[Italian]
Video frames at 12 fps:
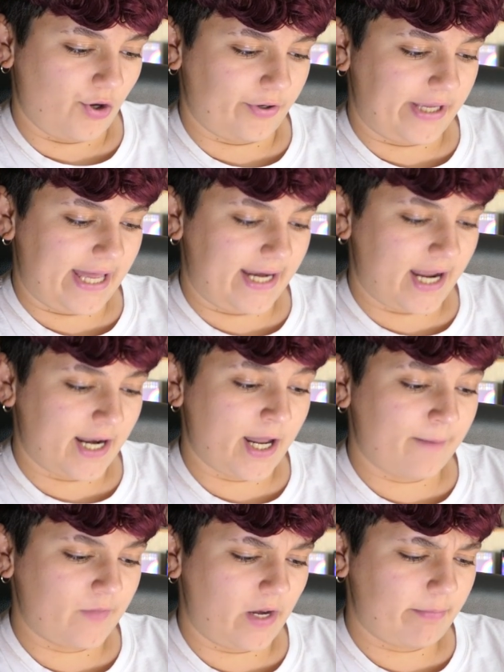Ok
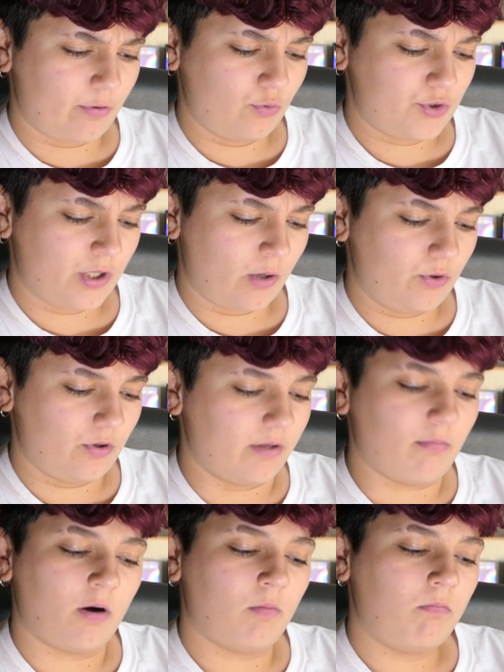Arianna, riproduci un
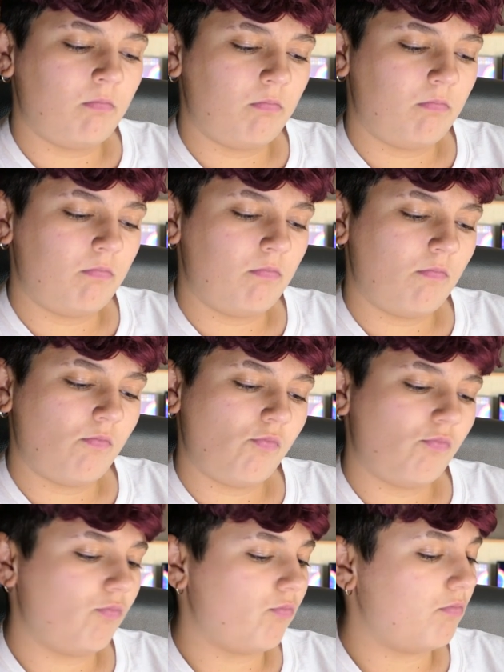audiolibro. Robin Clark,
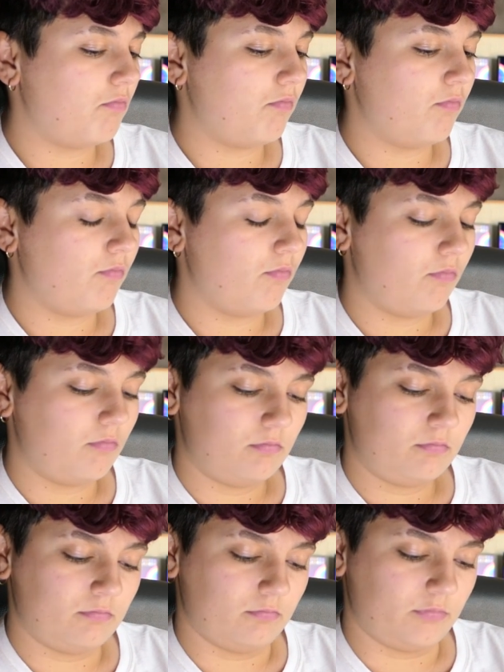è nato nel
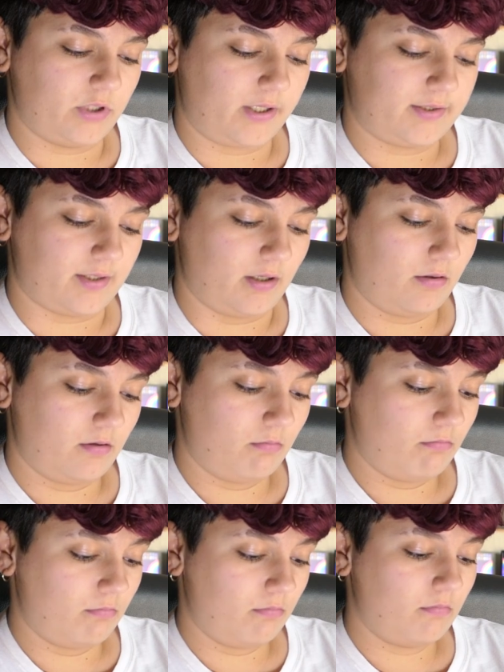1900.
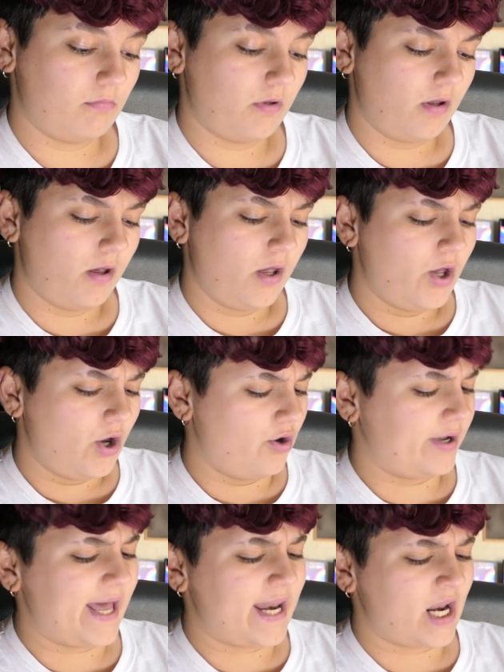
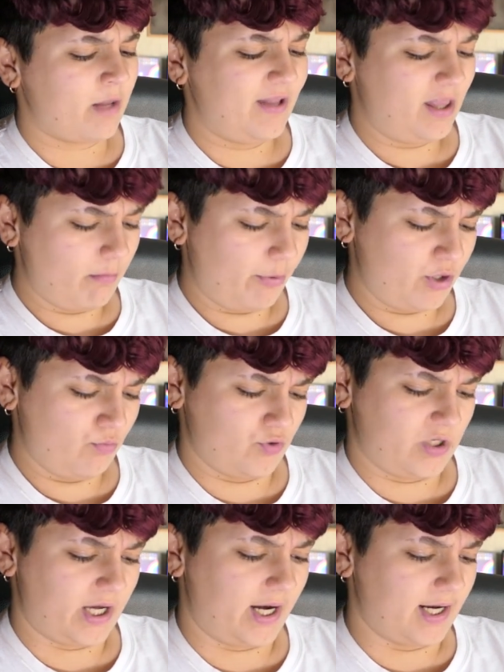Ok Arianna, metti un po' di
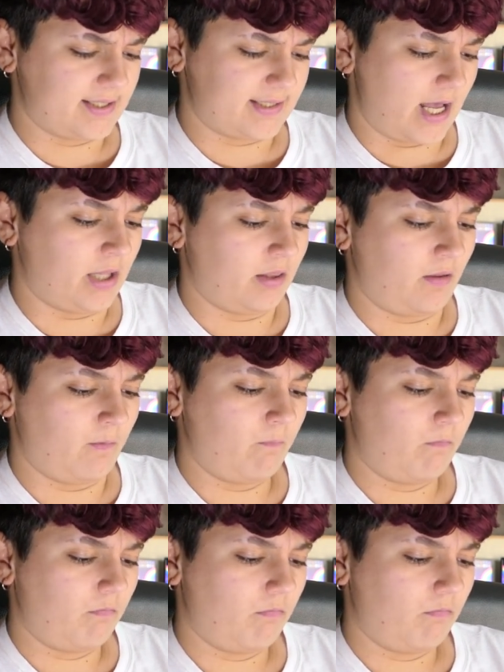musica rilassante.